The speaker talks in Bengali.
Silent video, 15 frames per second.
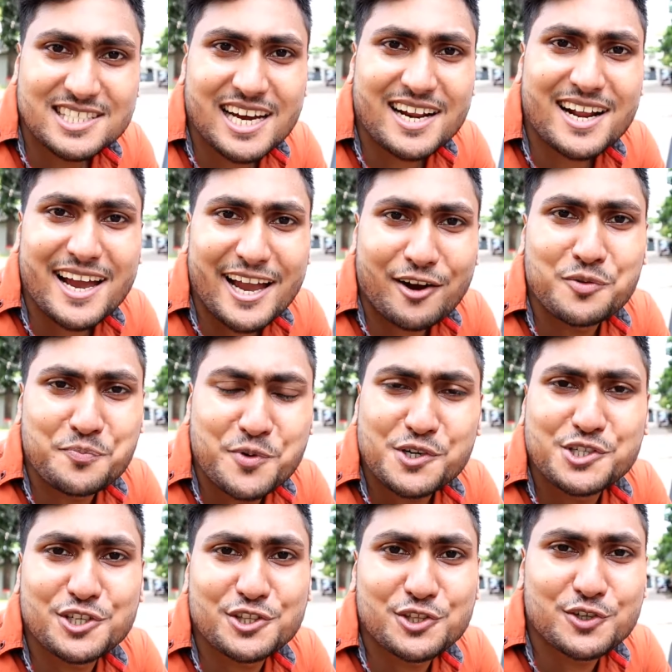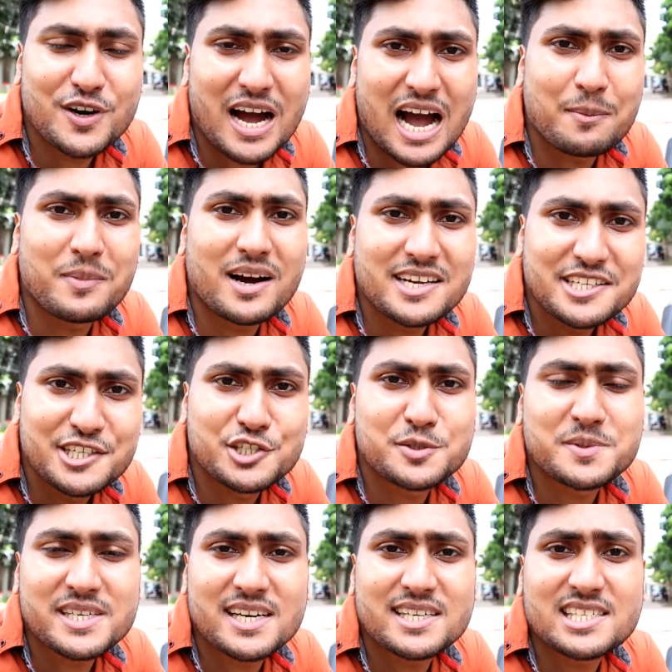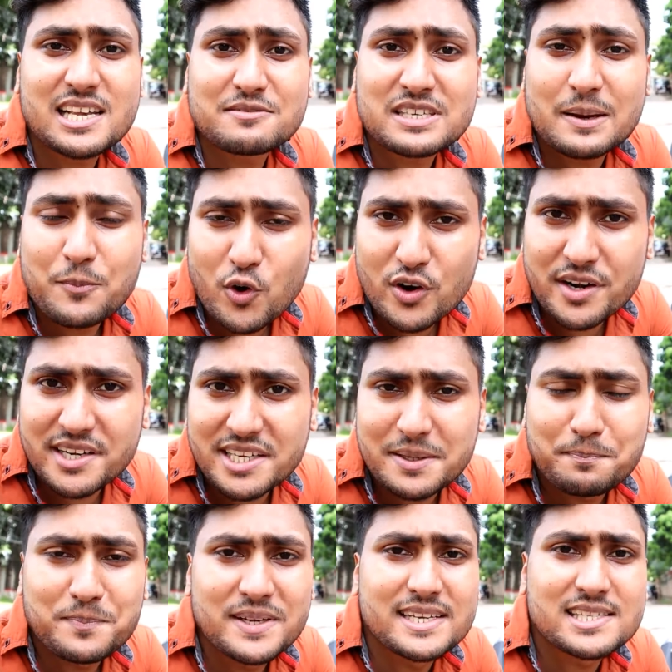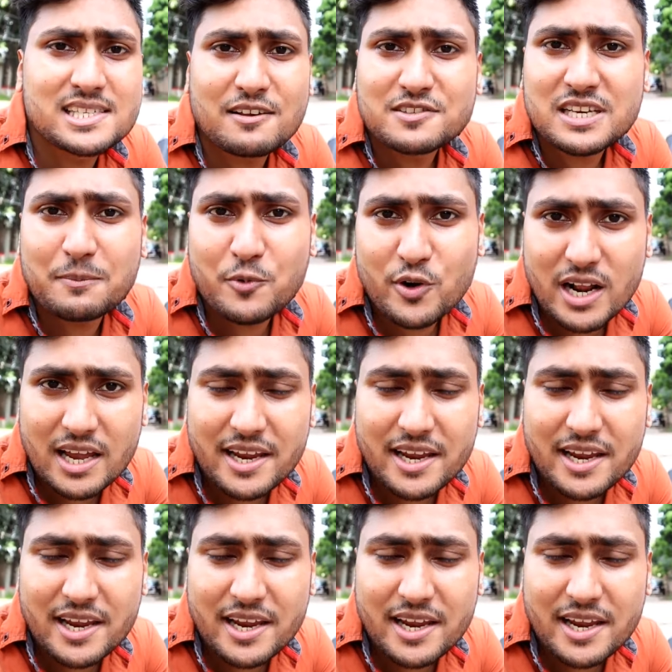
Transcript: যারা এখন পর্যন্ত আমার ইউটিউব চ্যানেলটি সাবস্ক্রাইব করেননি প্লিজ সাবস্ক্রাইব করে